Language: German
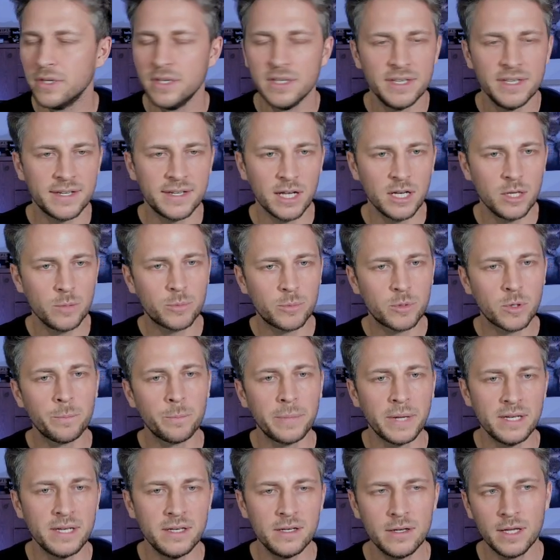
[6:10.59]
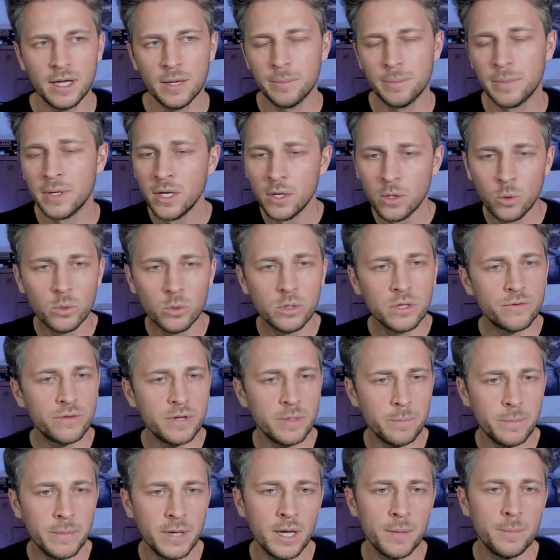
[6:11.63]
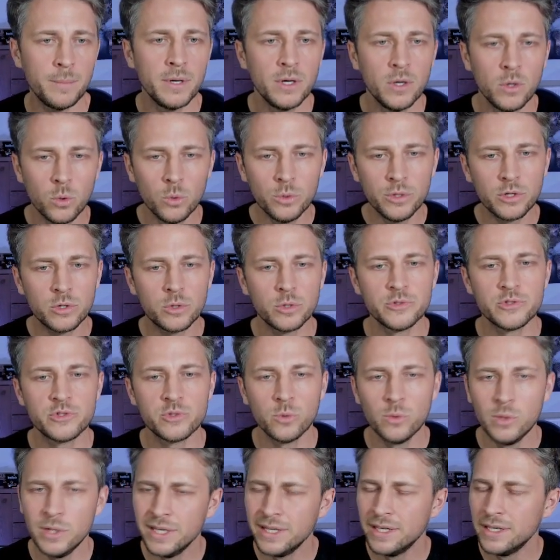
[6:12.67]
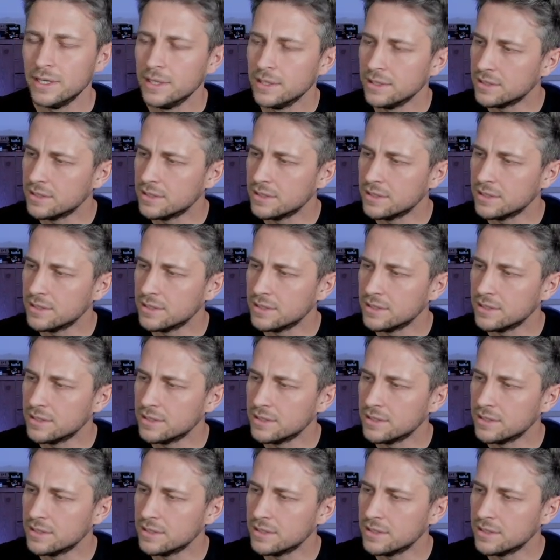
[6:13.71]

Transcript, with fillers: egal ob Companion App oder Web App oder Konsole,